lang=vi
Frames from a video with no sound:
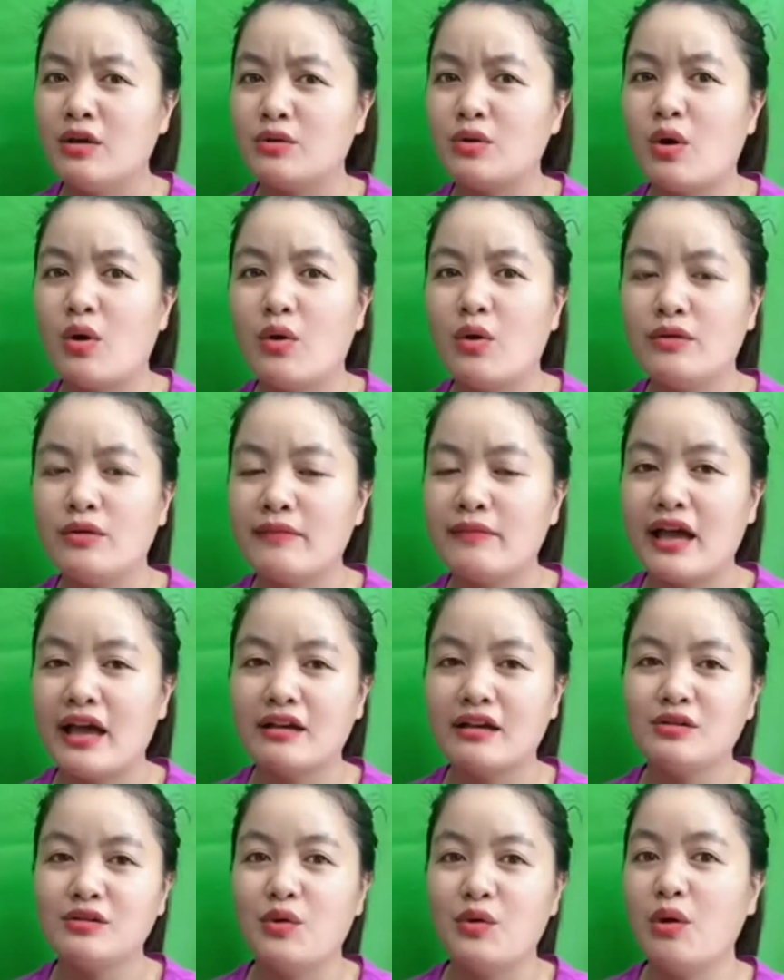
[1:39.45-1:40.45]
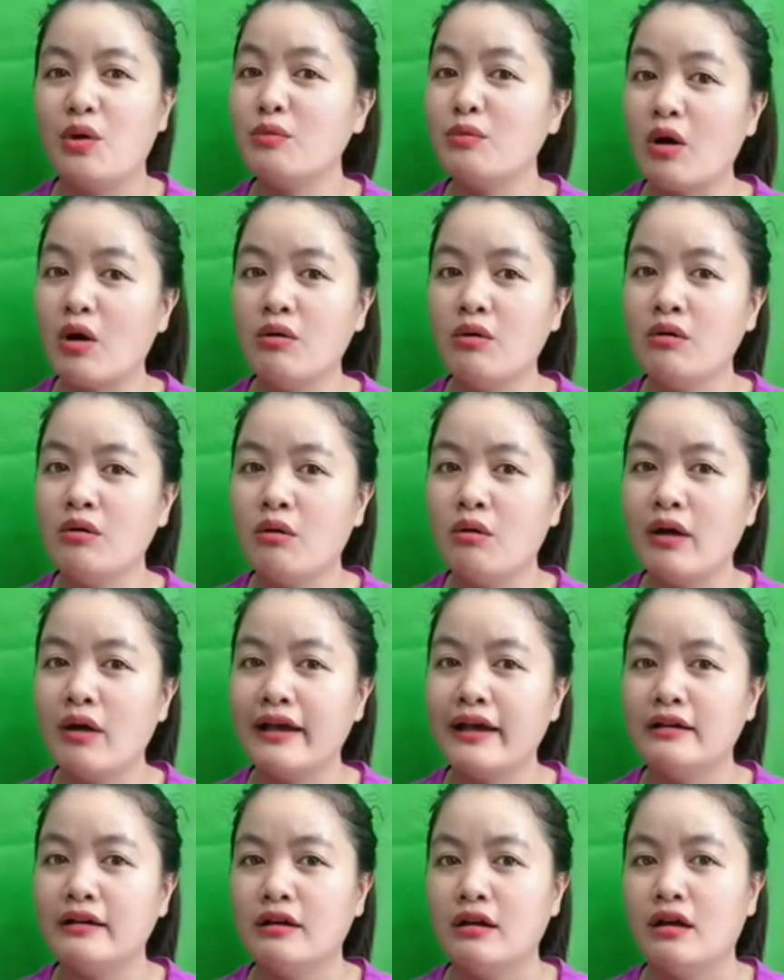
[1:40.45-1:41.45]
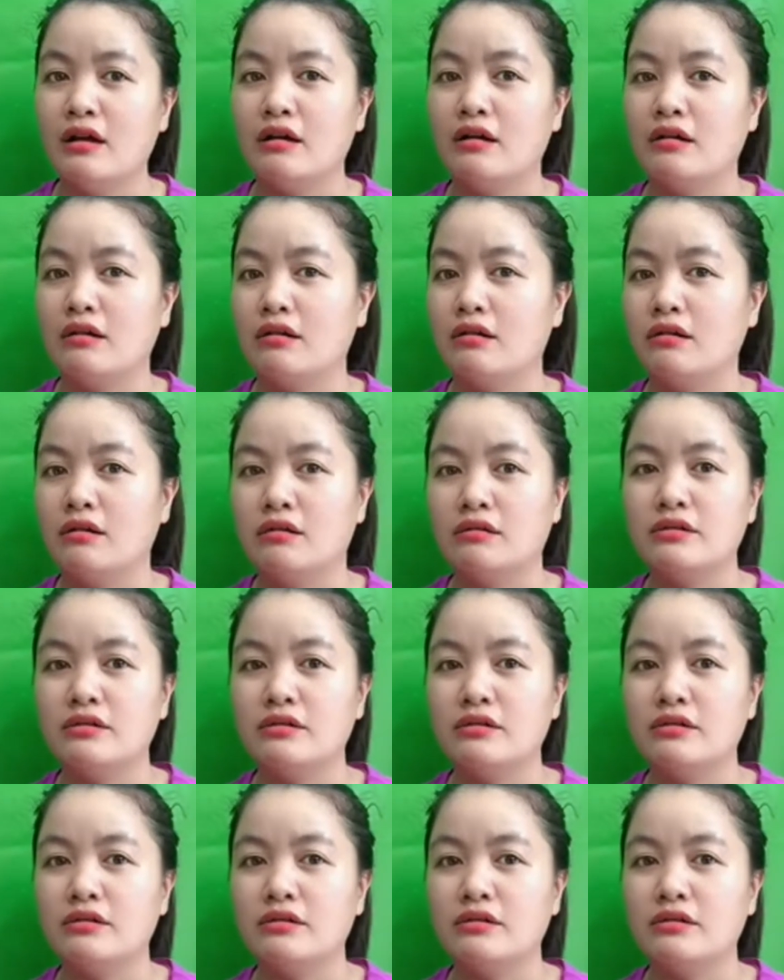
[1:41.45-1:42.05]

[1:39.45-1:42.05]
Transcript: trời mang chịu không nổi luôn á ờ,